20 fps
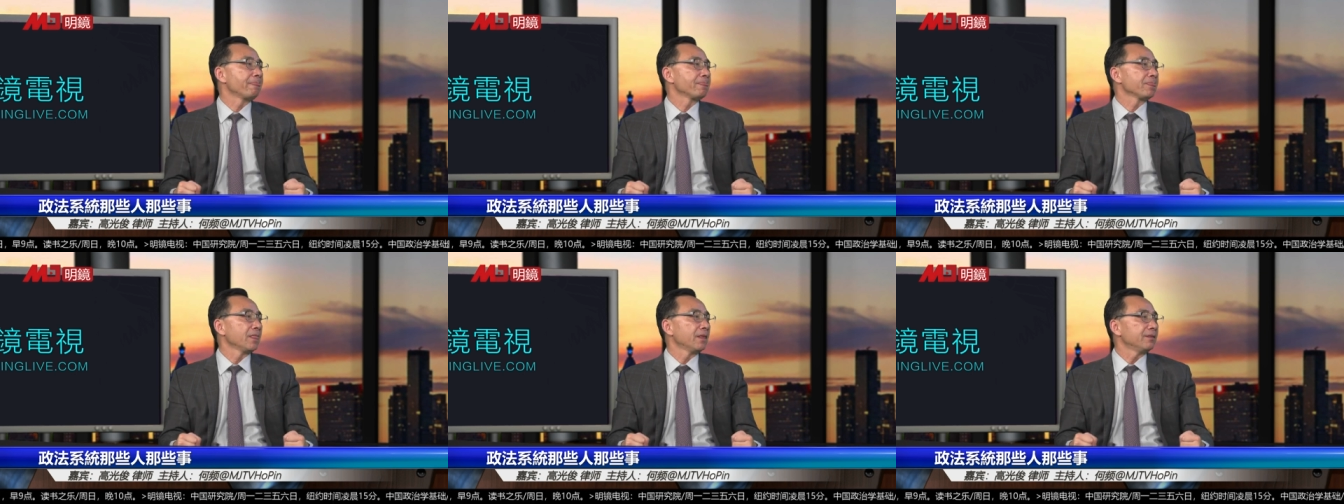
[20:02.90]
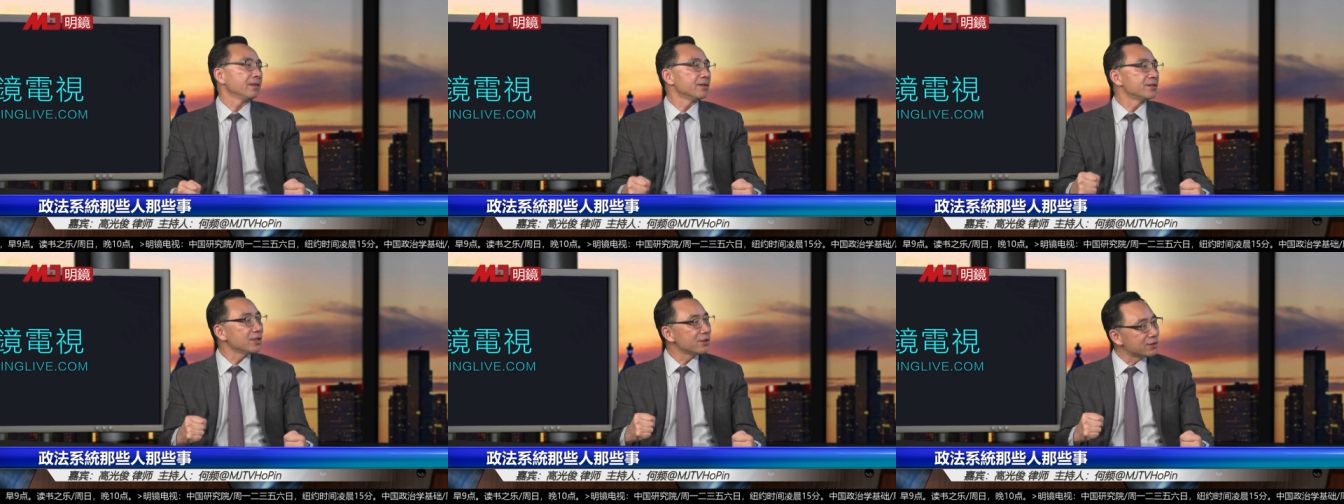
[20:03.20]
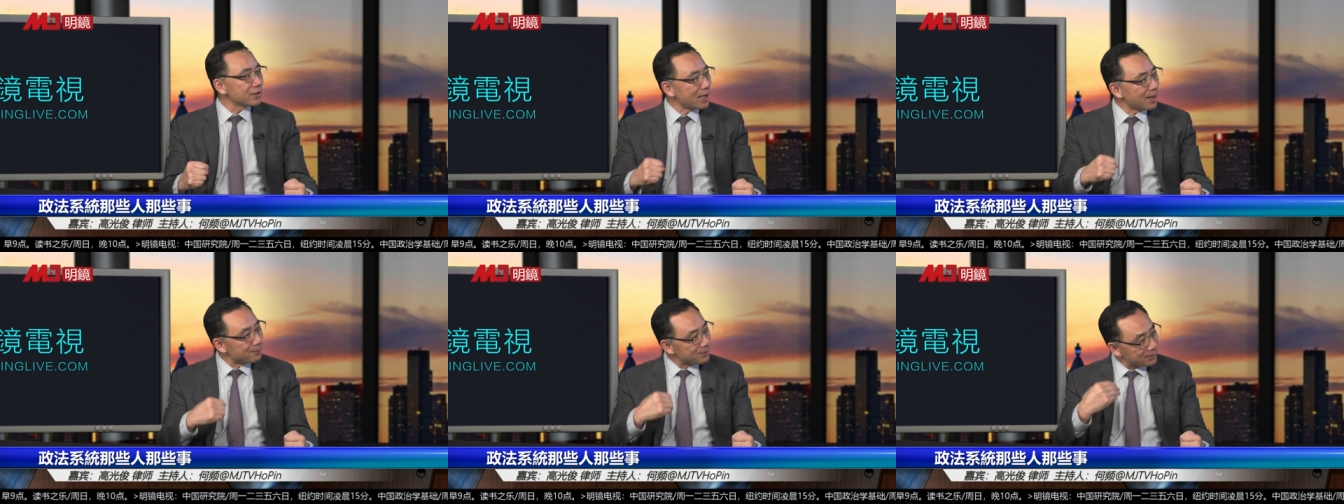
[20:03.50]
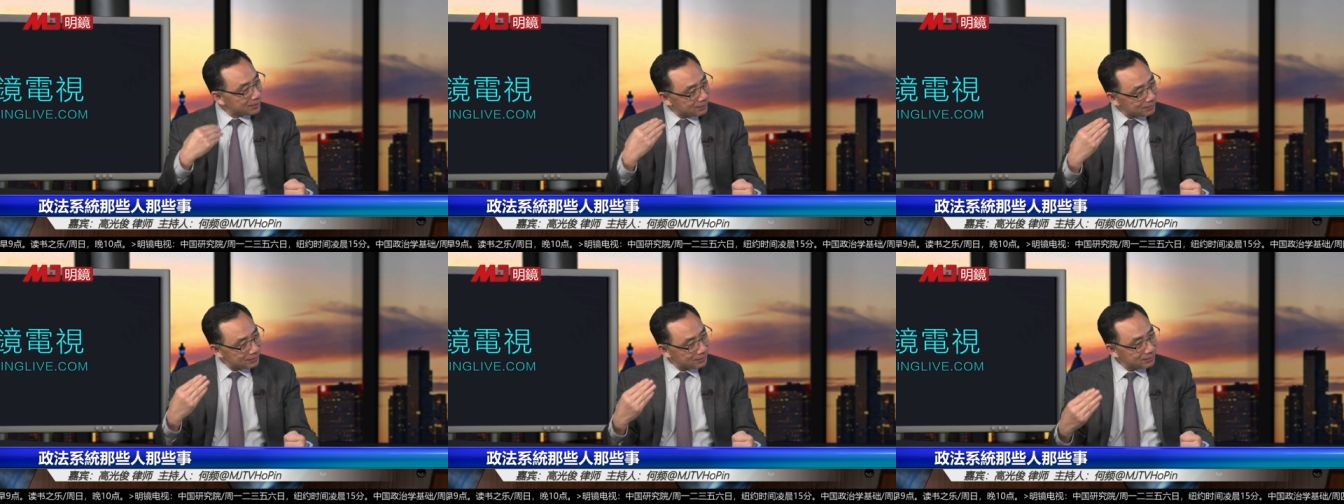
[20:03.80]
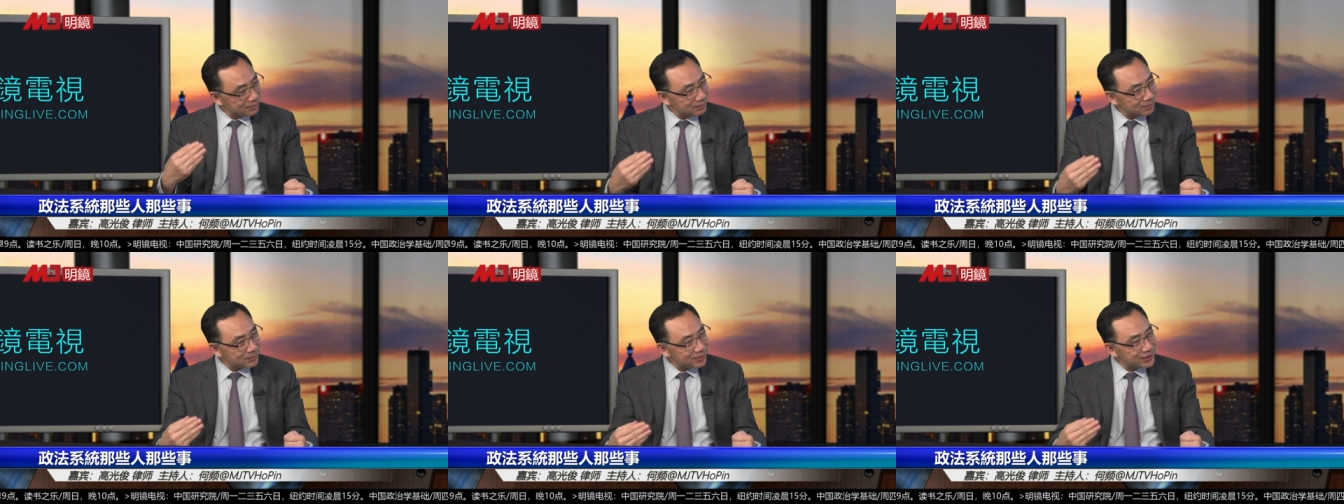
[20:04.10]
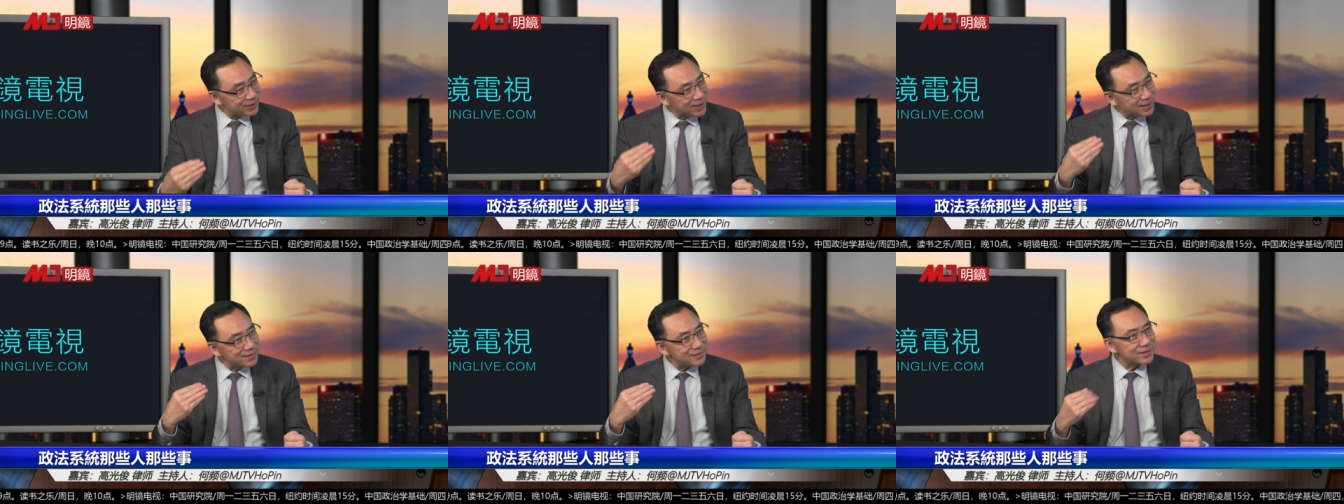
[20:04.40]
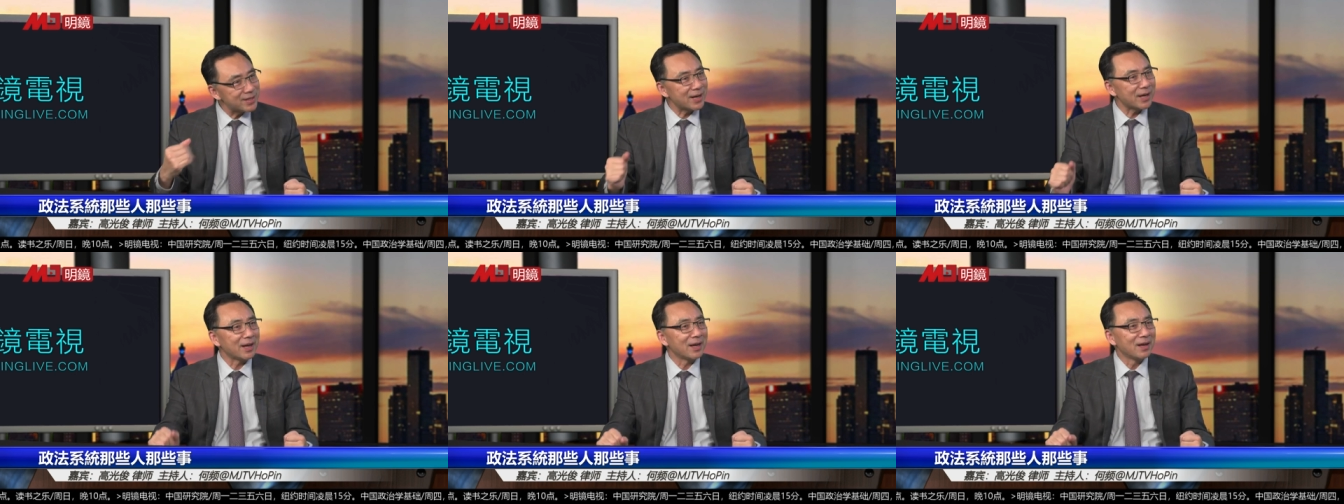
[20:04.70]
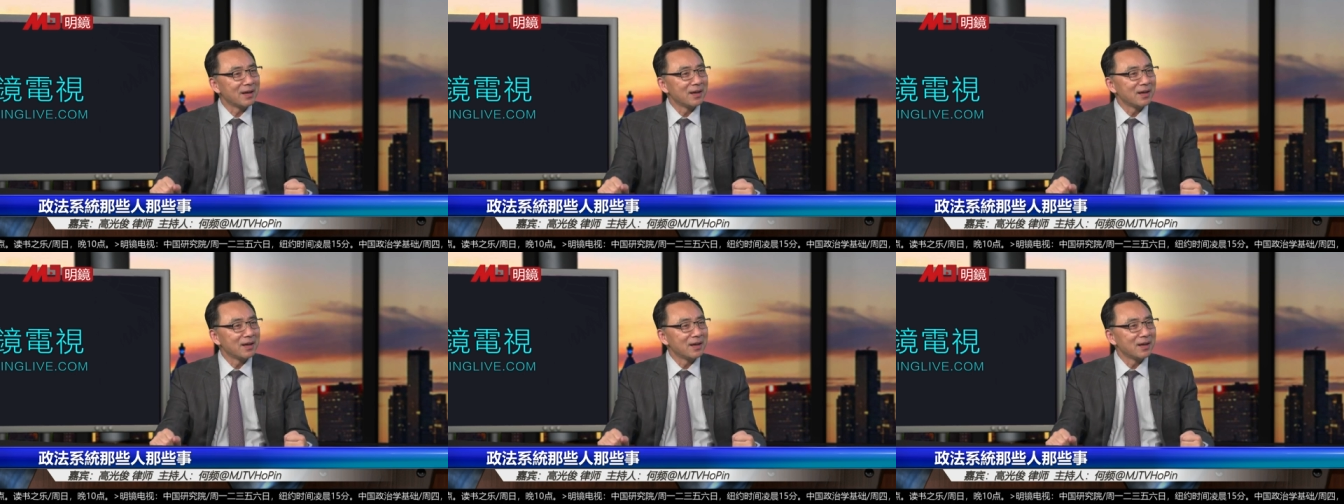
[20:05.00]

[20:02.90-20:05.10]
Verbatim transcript: 那这是他们现在